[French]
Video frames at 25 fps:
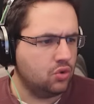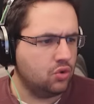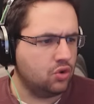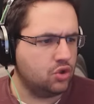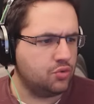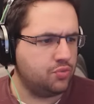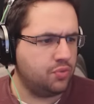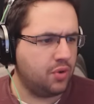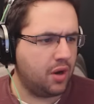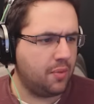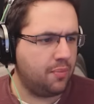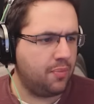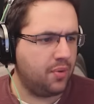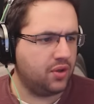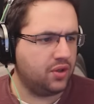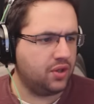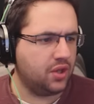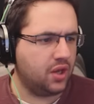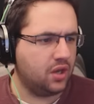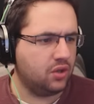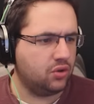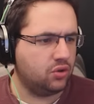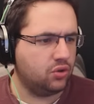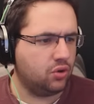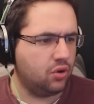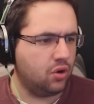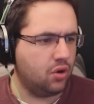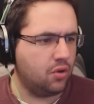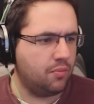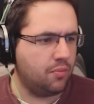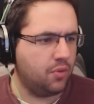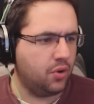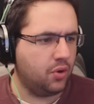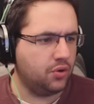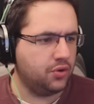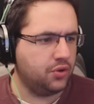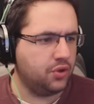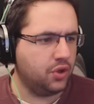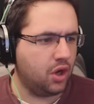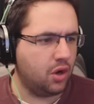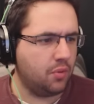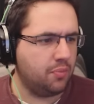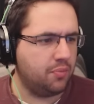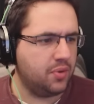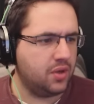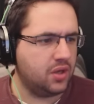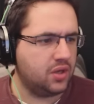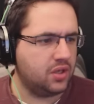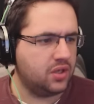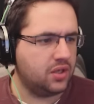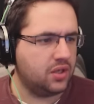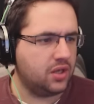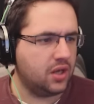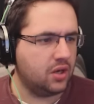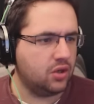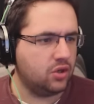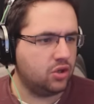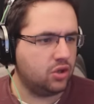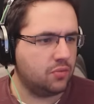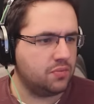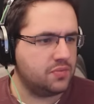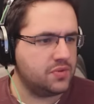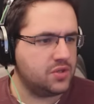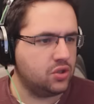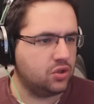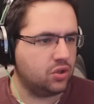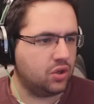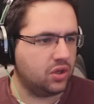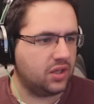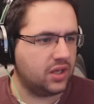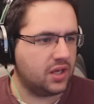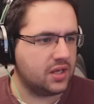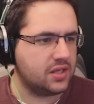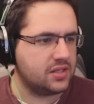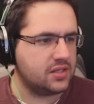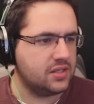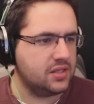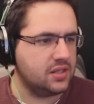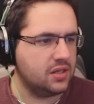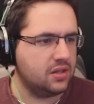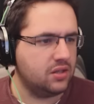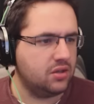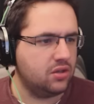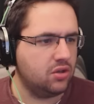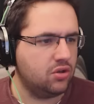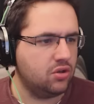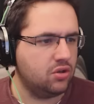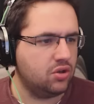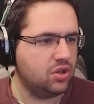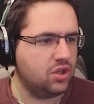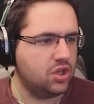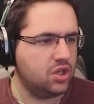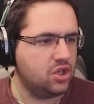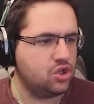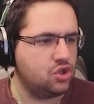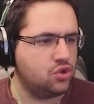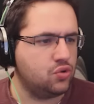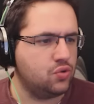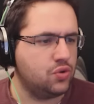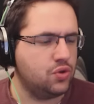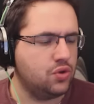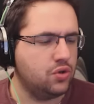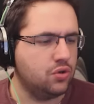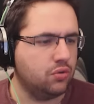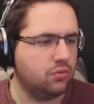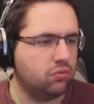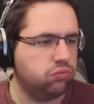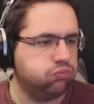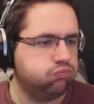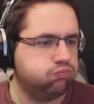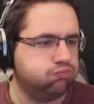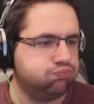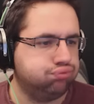Je pourrais peut-être, euh, bon, dropper quelques petits trucs acides. Des tuyaux.